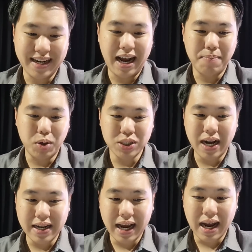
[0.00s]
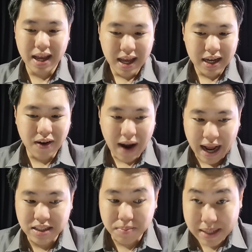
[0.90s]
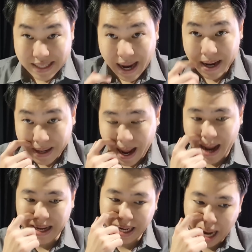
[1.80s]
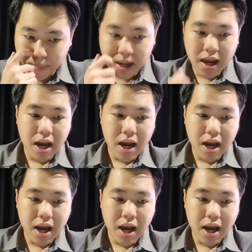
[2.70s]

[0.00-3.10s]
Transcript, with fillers: นะครับเพราะฉะนั้นเนี่ยก็อาจจะไม่ใช่ก็ได้นะครับ